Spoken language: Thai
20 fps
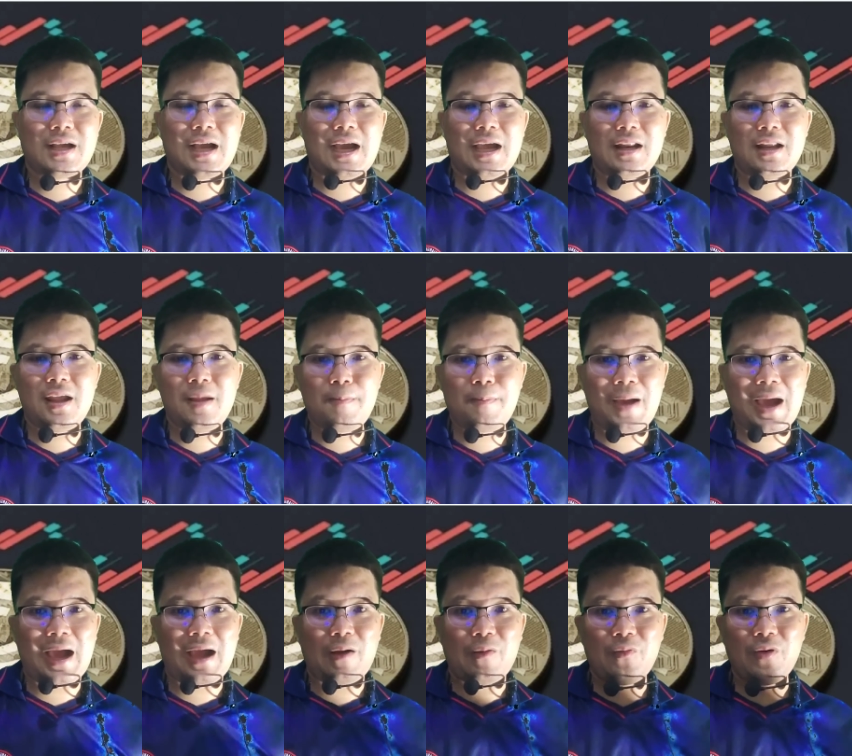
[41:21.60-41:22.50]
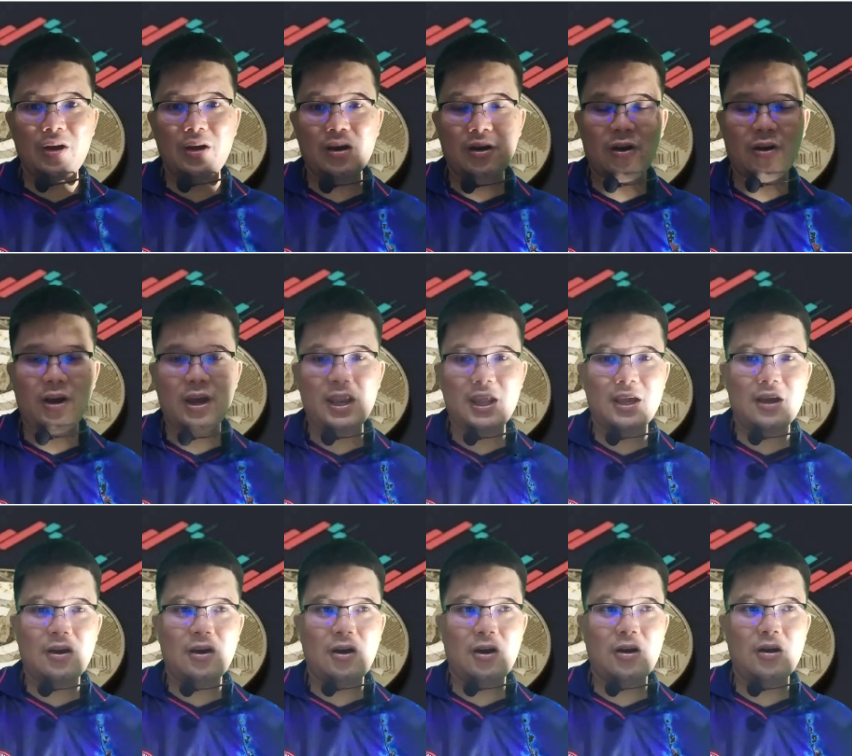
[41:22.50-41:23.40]
การที่ผลักเวอร์คอย
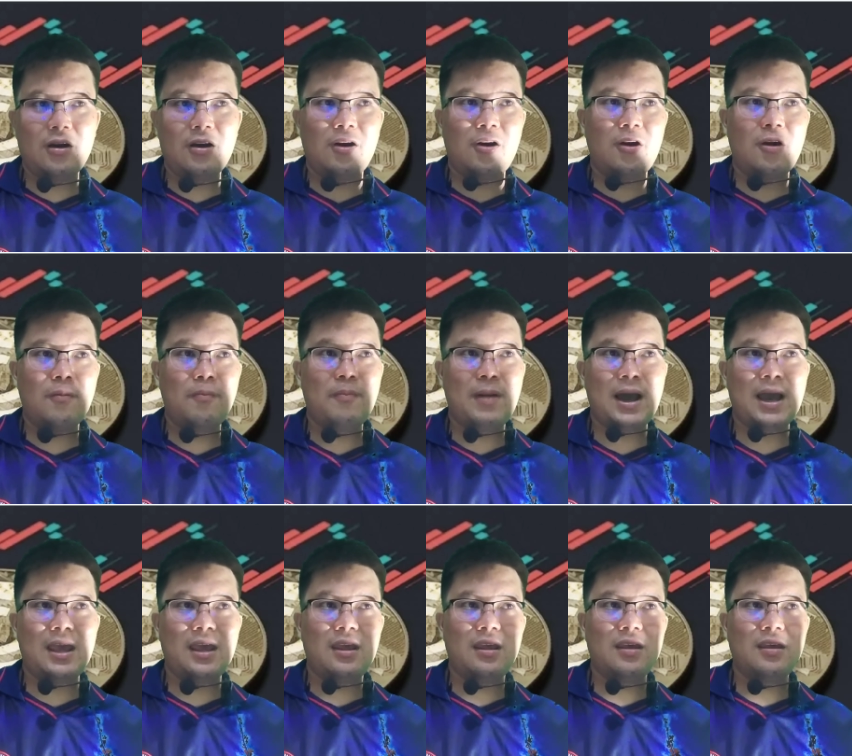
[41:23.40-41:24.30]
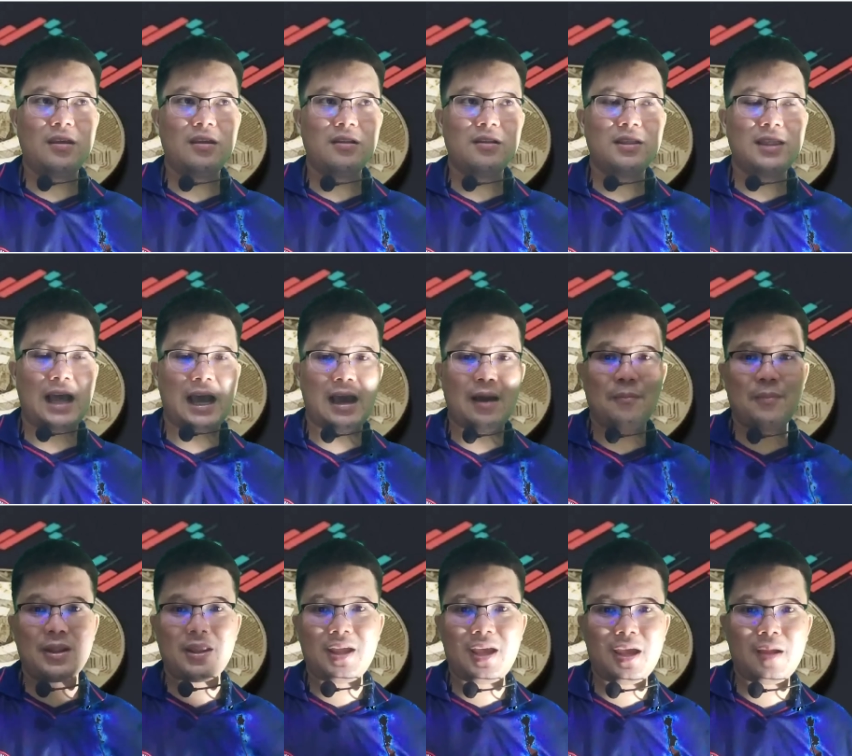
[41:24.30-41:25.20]
เนี่ยออกไปต่าง
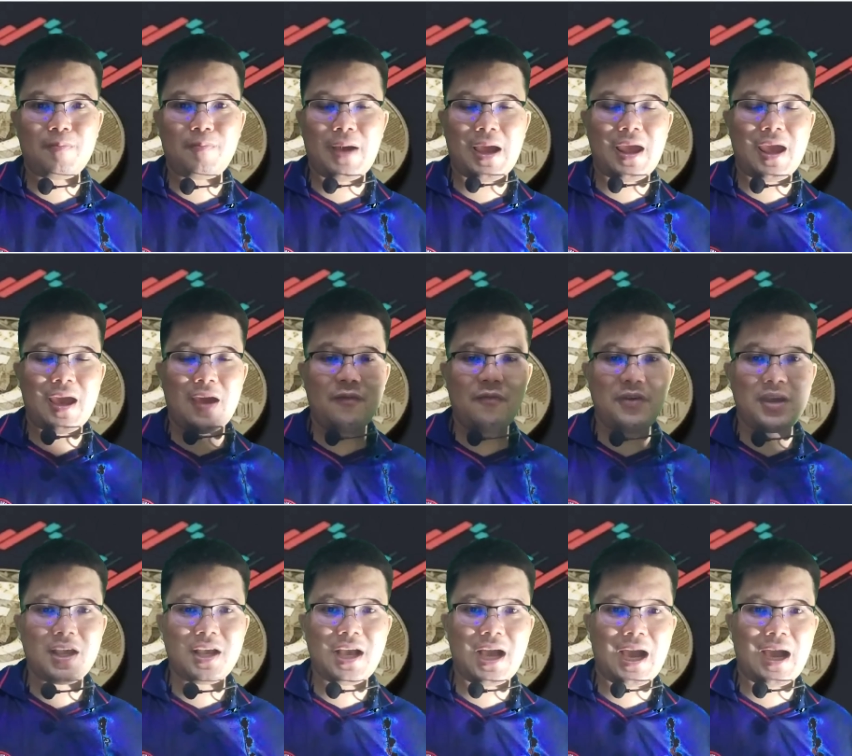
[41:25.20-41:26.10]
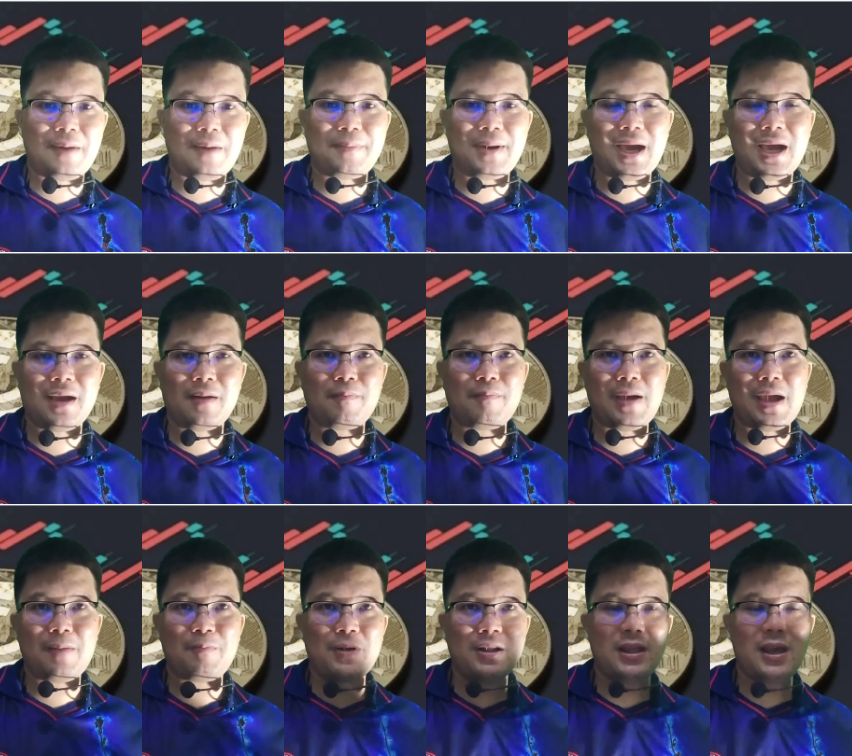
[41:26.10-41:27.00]
ประเทศไปแอฟริกาบ้างไป
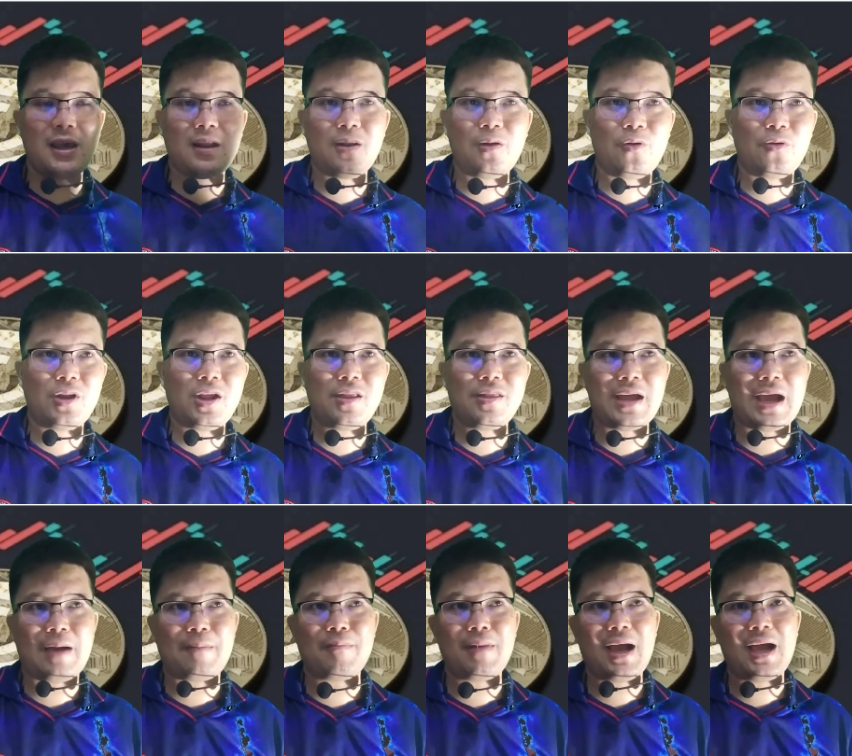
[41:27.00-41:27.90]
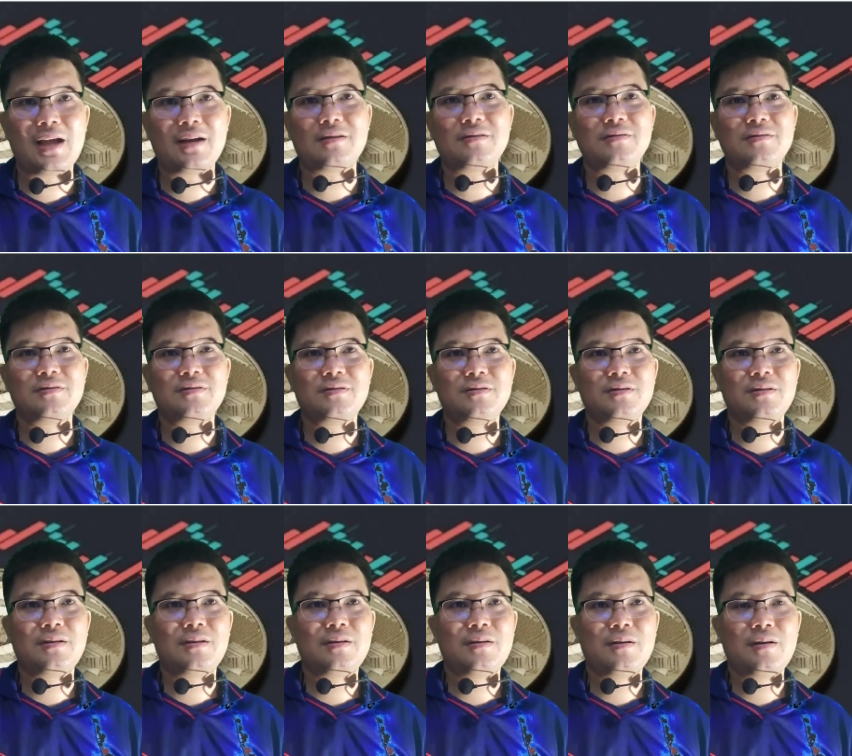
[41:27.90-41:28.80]
ประเทศโลกที่สามบ้าง
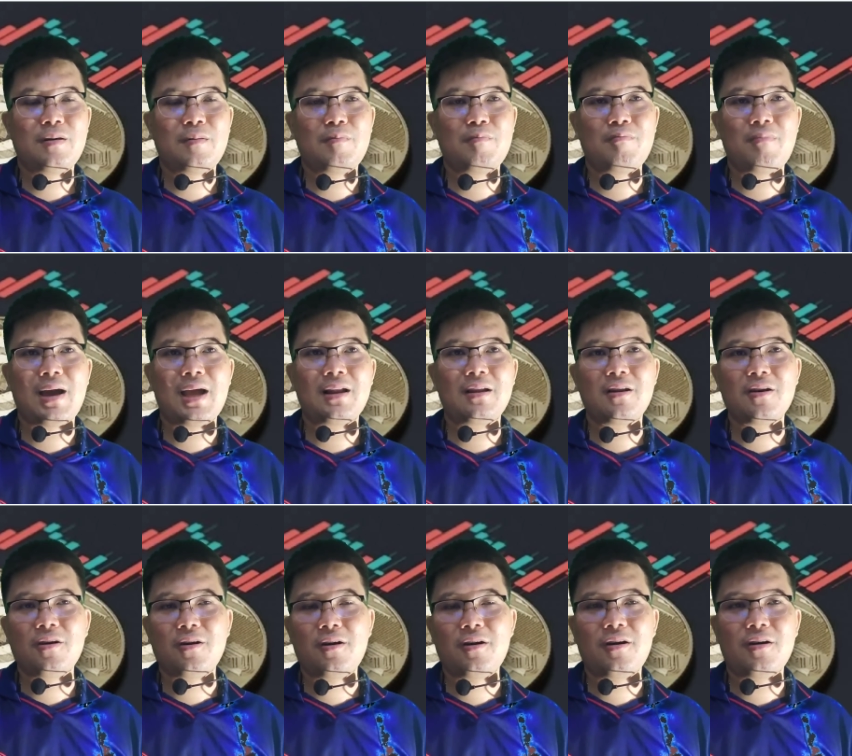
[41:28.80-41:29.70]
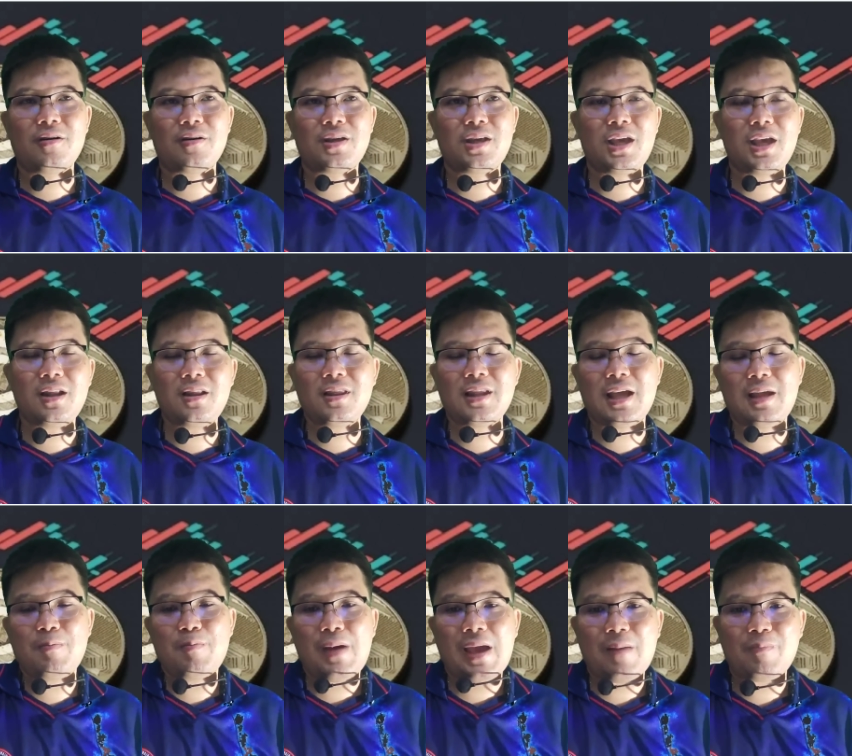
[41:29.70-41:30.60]
มันก็คิดใน
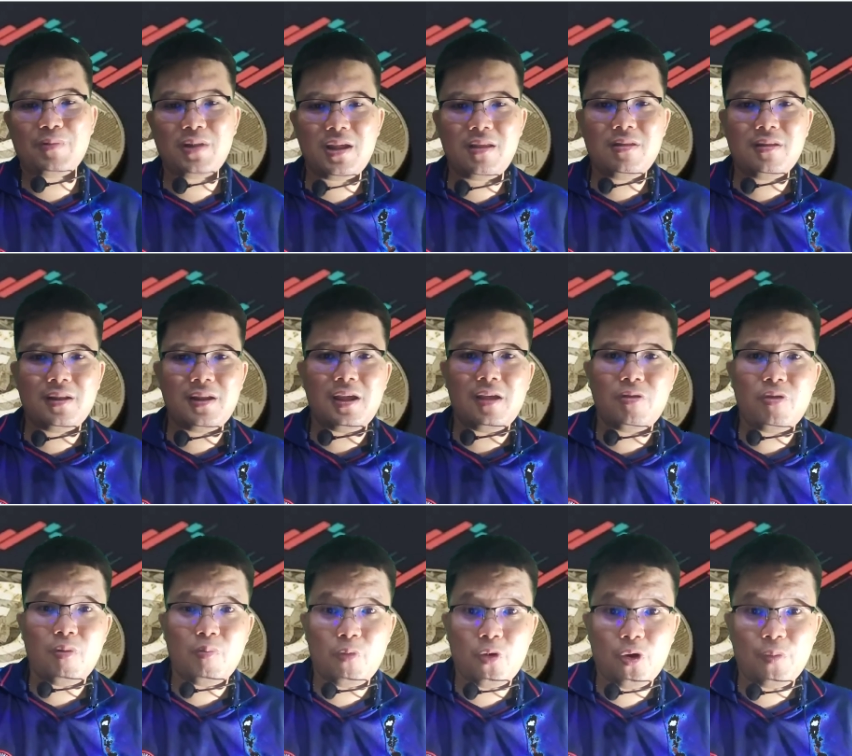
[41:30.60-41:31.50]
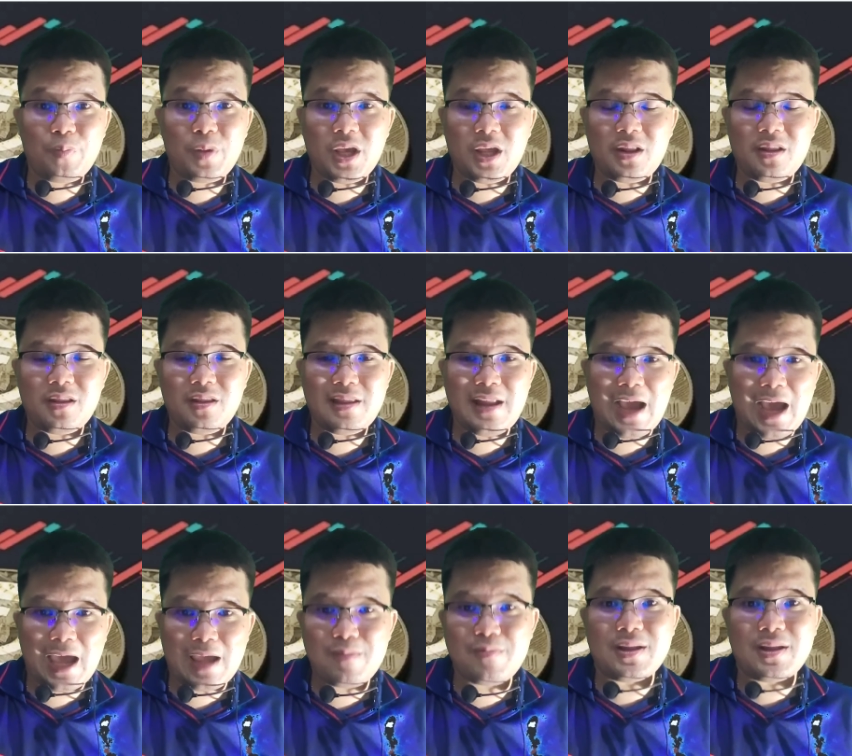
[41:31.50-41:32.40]
แบบทฤษฎีสมคบคิด
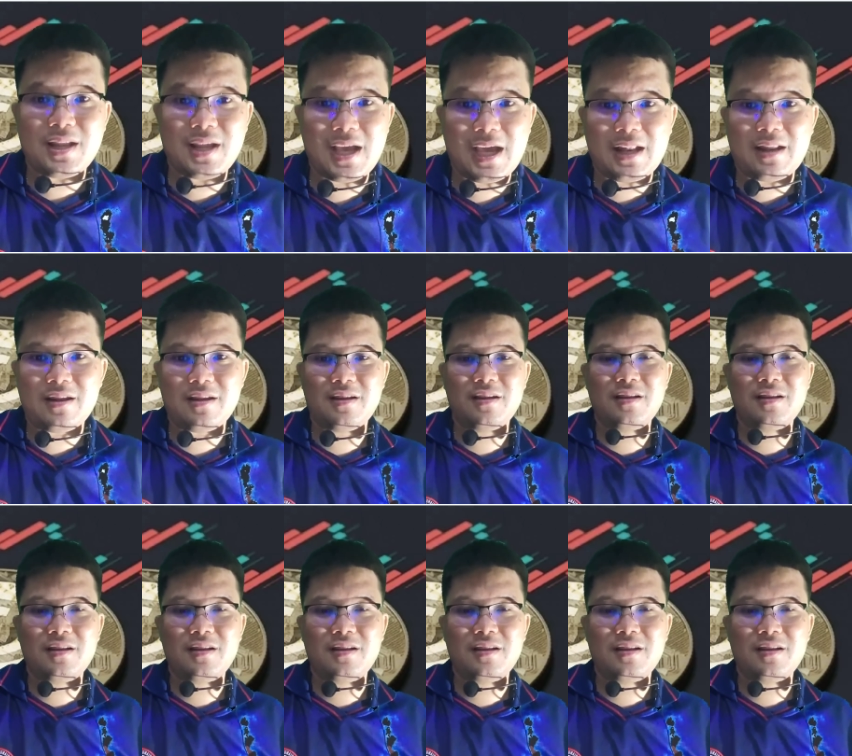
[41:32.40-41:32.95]
ได้เหมือนกัน